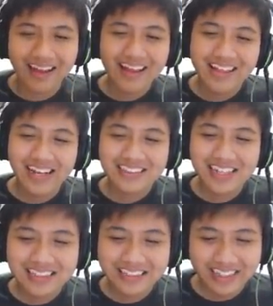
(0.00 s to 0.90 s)
lah.
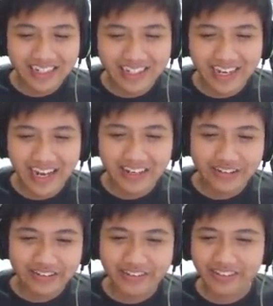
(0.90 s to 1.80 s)
Jelas-jelas di sini.
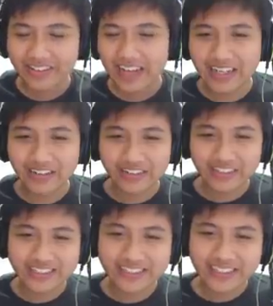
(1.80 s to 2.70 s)
Aduh, aduh.
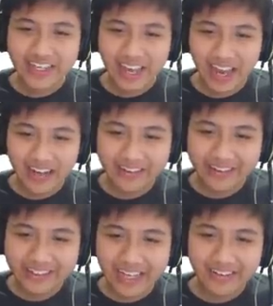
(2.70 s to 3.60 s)
Aduh,
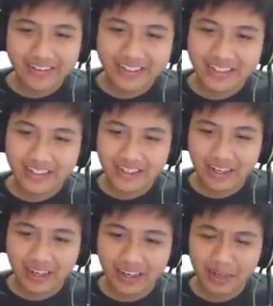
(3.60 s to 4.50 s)
aduh.
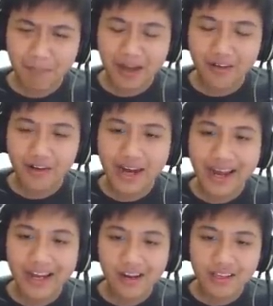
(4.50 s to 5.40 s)
Ini ini
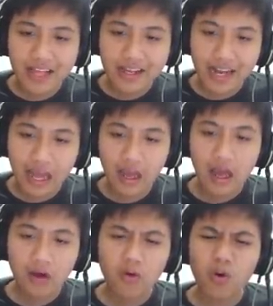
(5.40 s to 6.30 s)
parkornya enrot lagi lah.
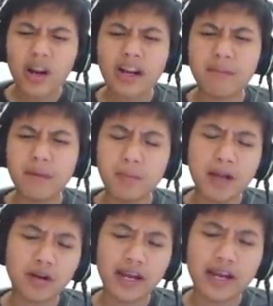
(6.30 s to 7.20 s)
Aku kurang demen
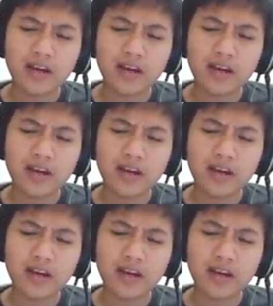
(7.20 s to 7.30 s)
parkour